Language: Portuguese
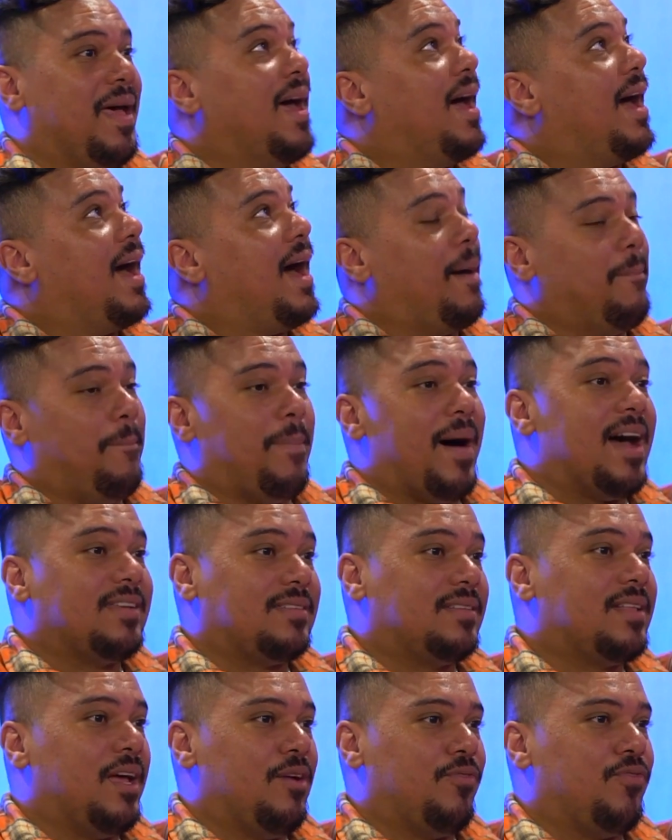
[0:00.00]
a, base
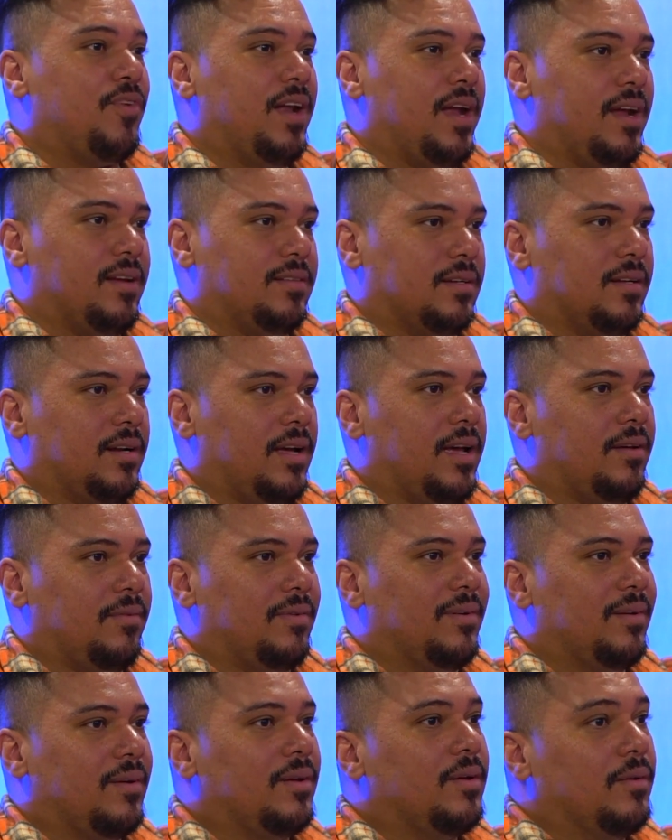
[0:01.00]
da referência, né?
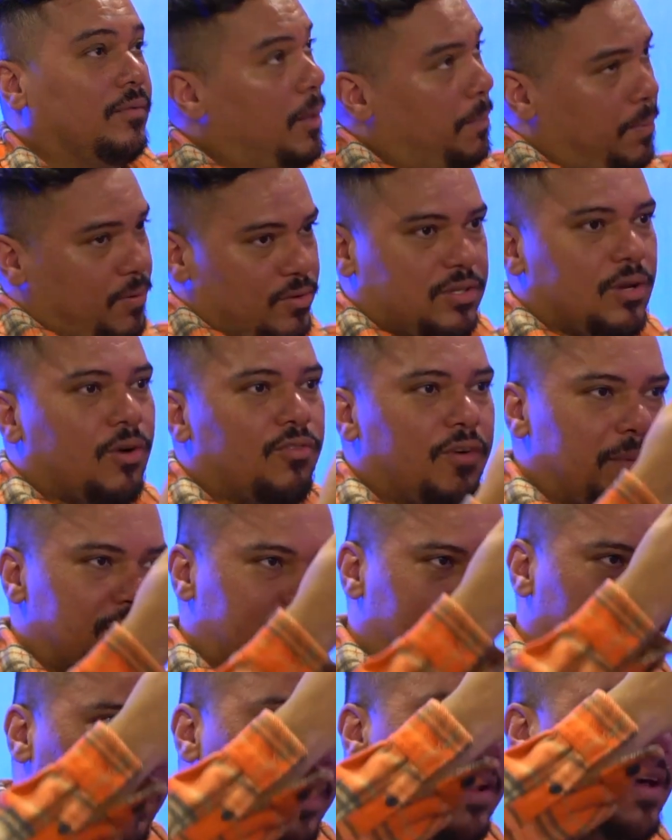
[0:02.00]
Sim. Depois você,
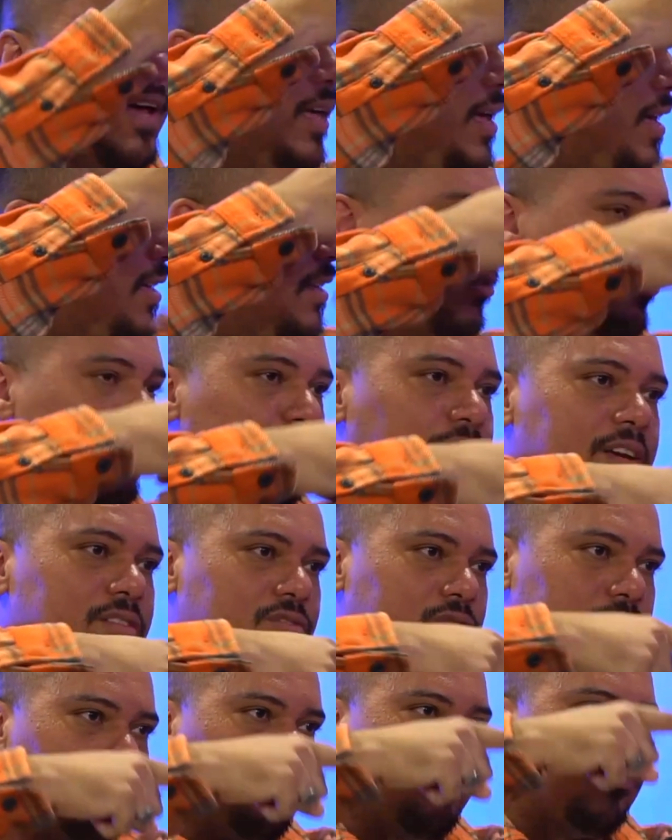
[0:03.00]
obviamente, vai, é, isso vai
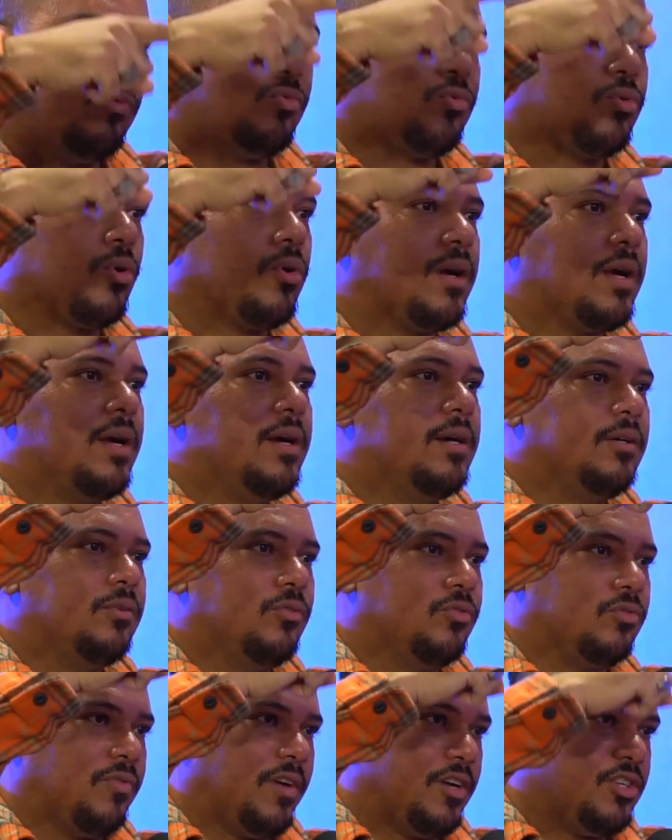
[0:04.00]
trocando,
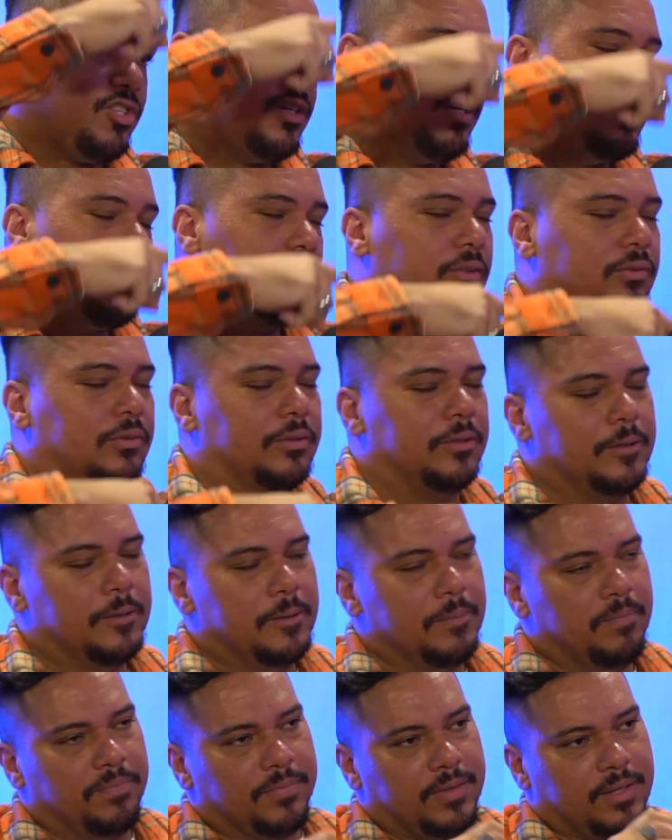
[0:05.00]
isso vai girando.
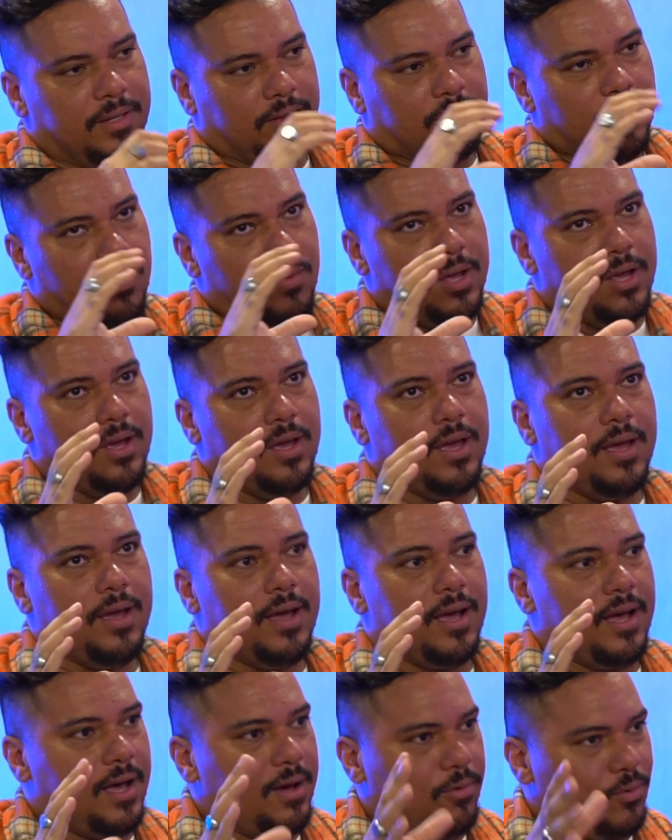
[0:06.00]
Então, é,
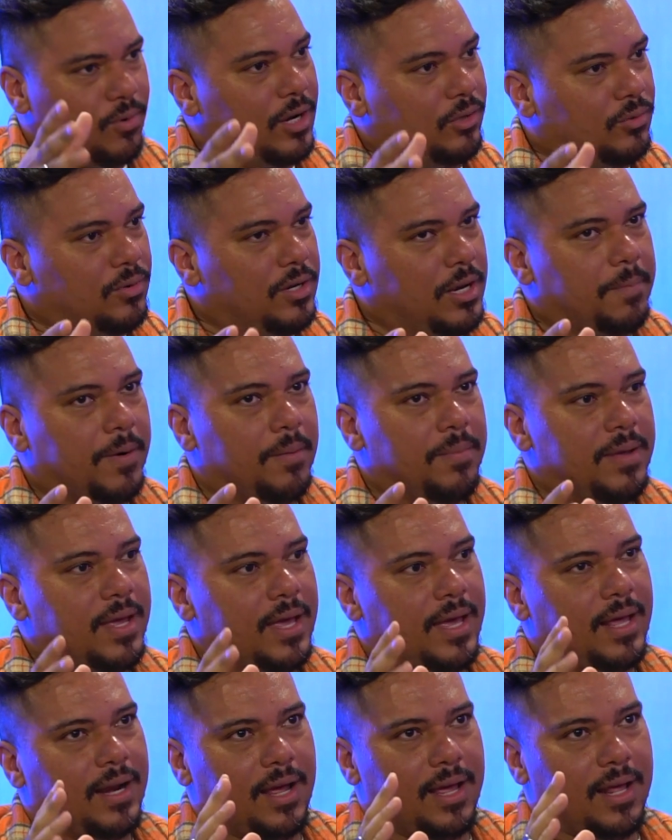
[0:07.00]
a, curadoria, para mim,
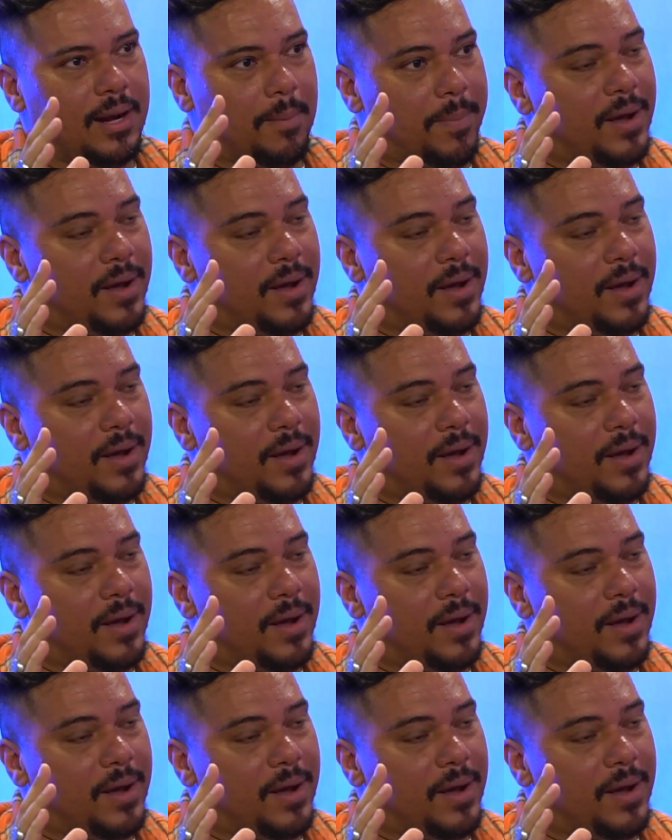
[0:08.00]
ela, ela